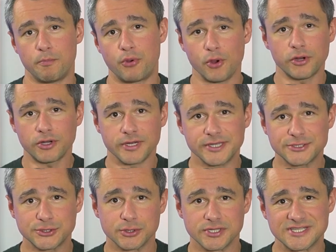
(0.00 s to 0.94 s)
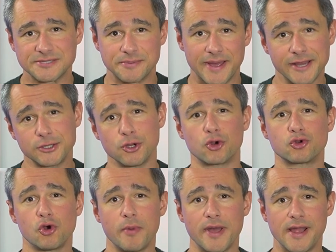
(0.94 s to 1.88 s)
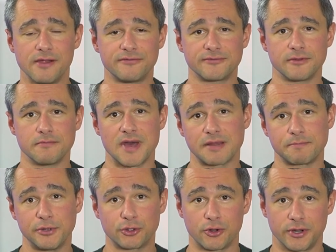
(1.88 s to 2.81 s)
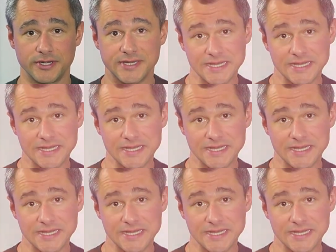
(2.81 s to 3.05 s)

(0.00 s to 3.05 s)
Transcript: Pünktlich zur zweiten Oktoberhälfte macht Bitcoin